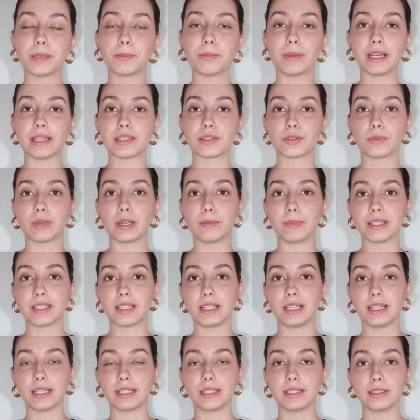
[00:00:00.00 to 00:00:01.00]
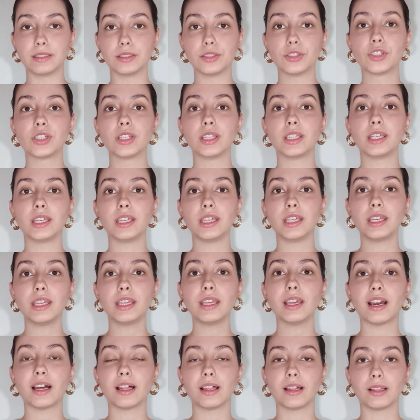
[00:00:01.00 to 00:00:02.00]
que passa um ar mais elegante
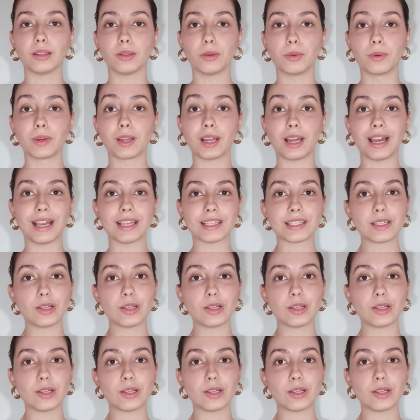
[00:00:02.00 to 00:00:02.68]
e alonga a